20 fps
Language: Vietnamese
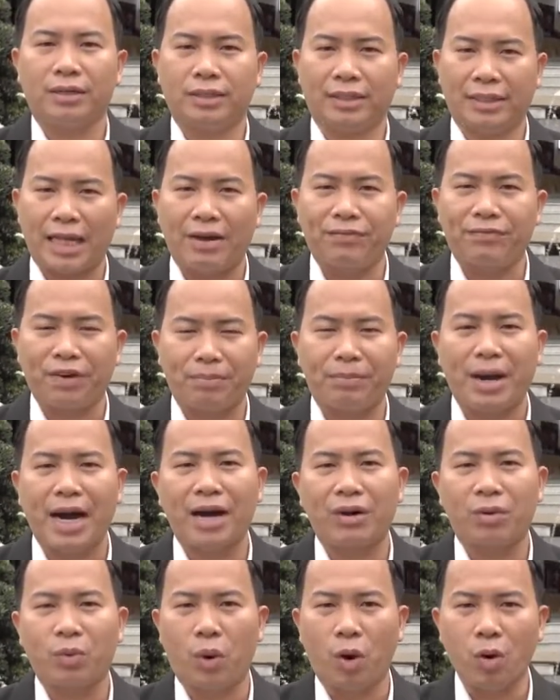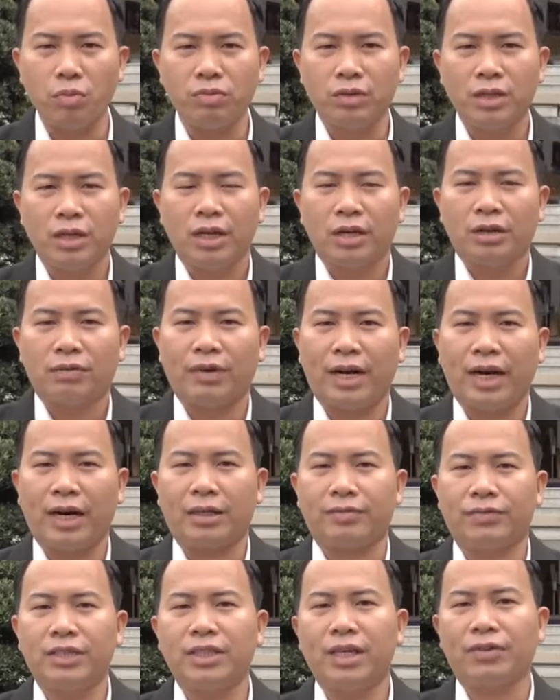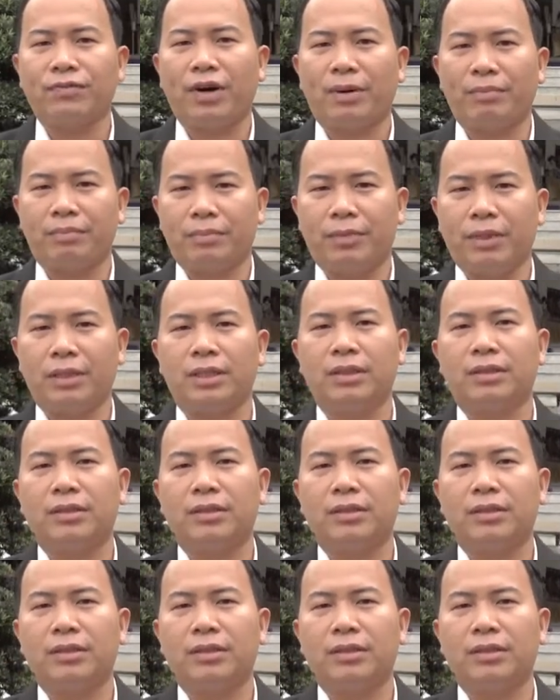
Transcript: Starpharma của Úc. Và với sản phẩm